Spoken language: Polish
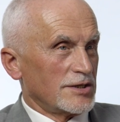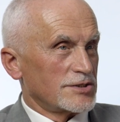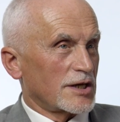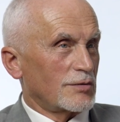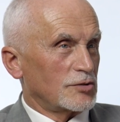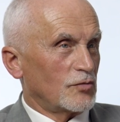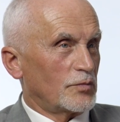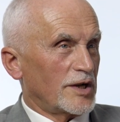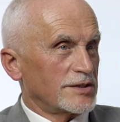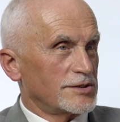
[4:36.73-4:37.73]
z zakładów
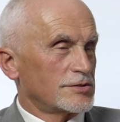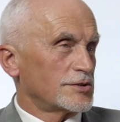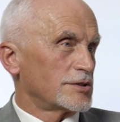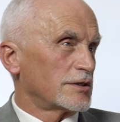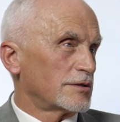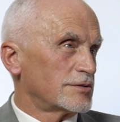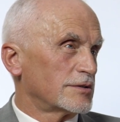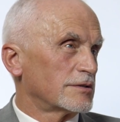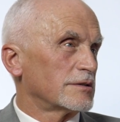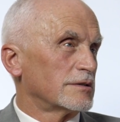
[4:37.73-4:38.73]
pracy, czy jeżeli
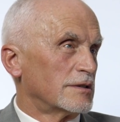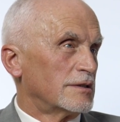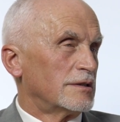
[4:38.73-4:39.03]
chodzi o to